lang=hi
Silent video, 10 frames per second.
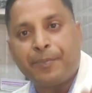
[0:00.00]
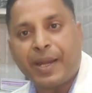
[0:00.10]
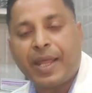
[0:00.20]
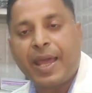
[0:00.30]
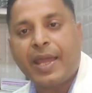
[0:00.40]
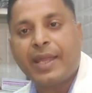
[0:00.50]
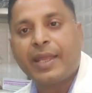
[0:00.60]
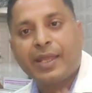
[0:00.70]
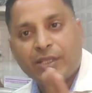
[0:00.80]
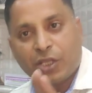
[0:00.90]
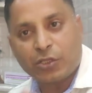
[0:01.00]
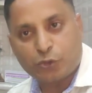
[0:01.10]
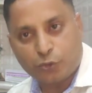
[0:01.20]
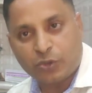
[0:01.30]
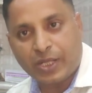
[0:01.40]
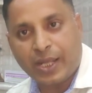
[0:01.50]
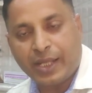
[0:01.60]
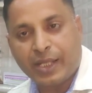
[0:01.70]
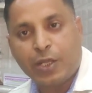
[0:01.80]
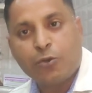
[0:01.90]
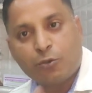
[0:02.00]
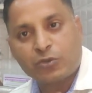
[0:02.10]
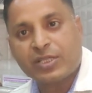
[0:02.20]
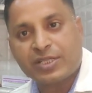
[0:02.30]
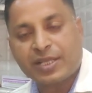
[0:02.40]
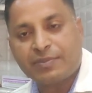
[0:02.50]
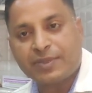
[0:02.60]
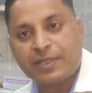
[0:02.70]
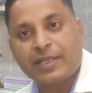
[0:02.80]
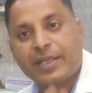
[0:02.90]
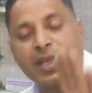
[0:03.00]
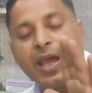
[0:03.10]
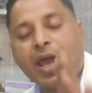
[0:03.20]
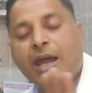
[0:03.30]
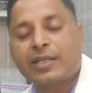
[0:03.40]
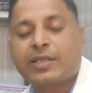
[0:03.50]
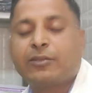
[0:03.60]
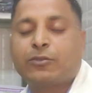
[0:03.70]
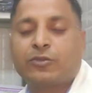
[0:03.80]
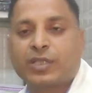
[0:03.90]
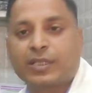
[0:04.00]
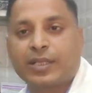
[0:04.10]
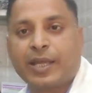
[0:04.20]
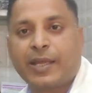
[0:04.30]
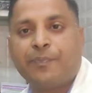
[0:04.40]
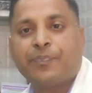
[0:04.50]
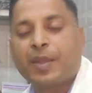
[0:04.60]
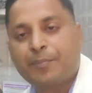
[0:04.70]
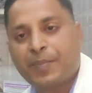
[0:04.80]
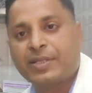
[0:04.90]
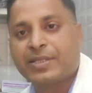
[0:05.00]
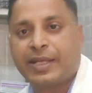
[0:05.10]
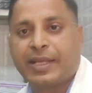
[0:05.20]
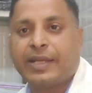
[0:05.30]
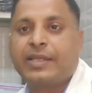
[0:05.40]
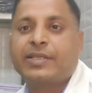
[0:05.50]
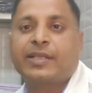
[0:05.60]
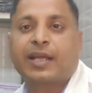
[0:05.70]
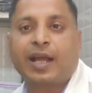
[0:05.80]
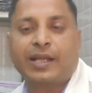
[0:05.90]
बड़ा है या छोटा है उसके हिसाब से देखिए आजकल जो चलता है बिल से लेके नीचे तक